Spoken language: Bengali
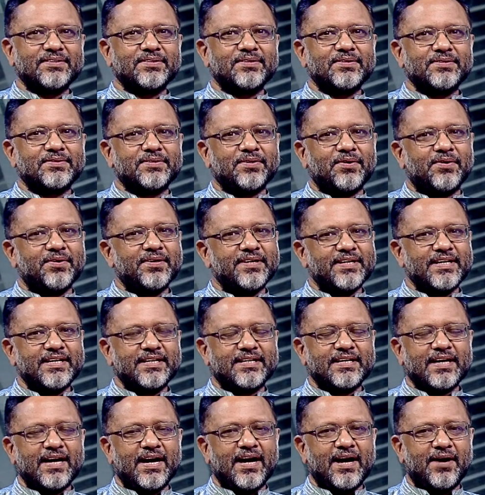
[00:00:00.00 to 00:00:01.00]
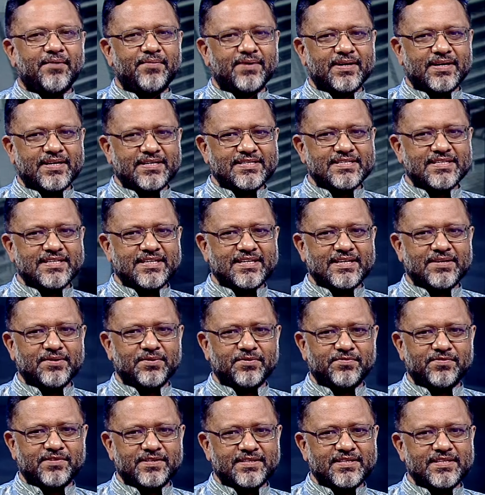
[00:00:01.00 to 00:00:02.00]
তো তখন এটা আমার কাছে
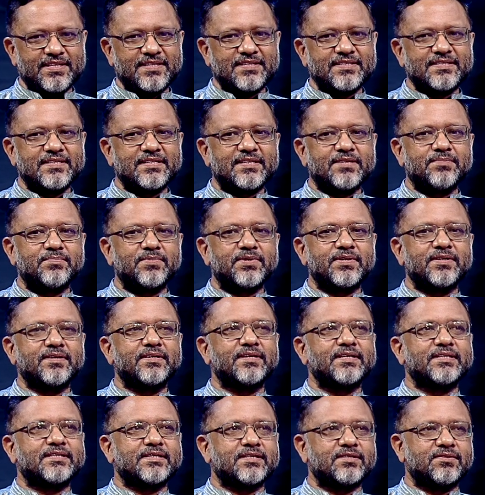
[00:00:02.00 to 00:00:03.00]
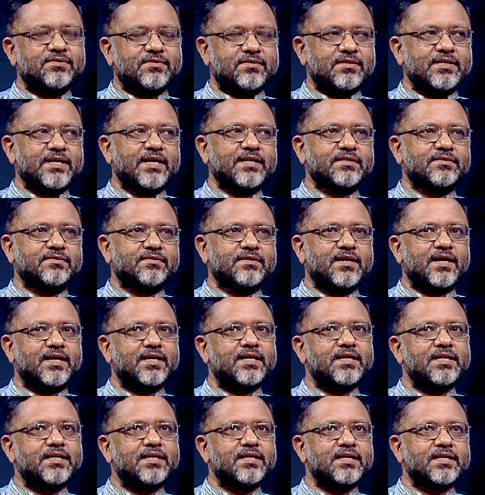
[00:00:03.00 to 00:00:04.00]
ওভার দিয়ে যেটা মনে হয়েছে যদি একজন
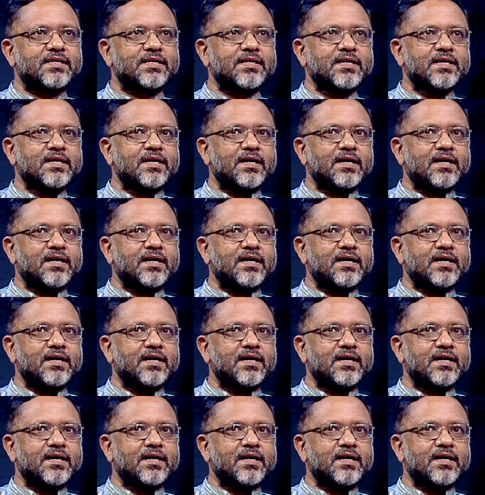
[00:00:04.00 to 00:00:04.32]
আর্কিটেক্ট